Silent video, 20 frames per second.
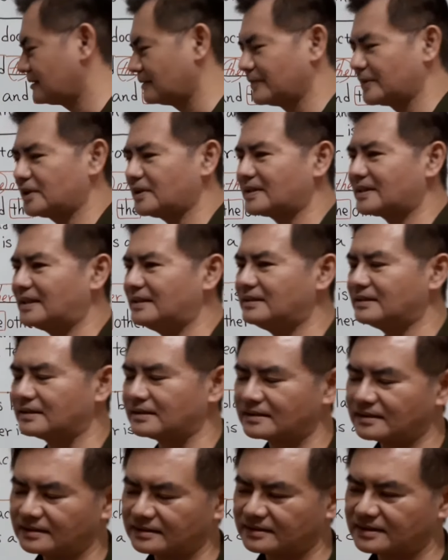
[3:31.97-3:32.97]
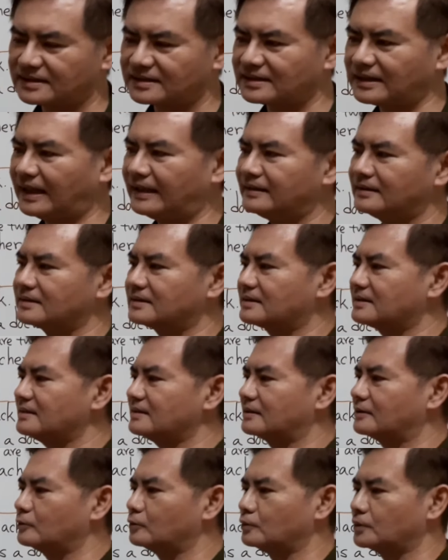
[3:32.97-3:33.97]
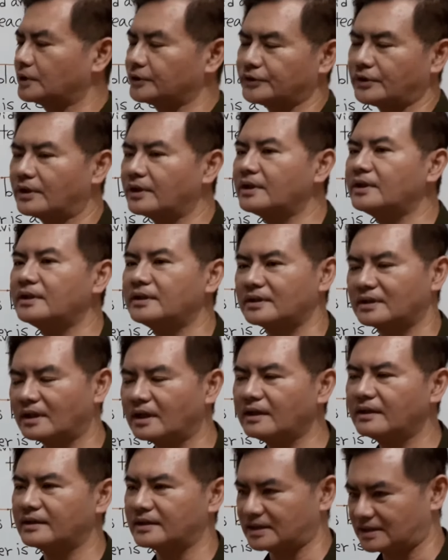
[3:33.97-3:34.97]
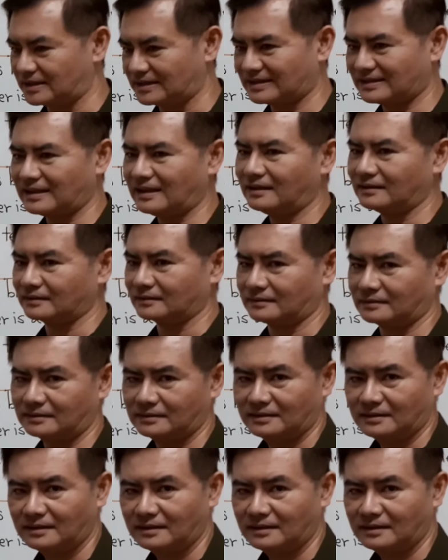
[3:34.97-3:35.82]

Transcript: 什么叫三者以上？就是三个、四个、五个，就二二以上的，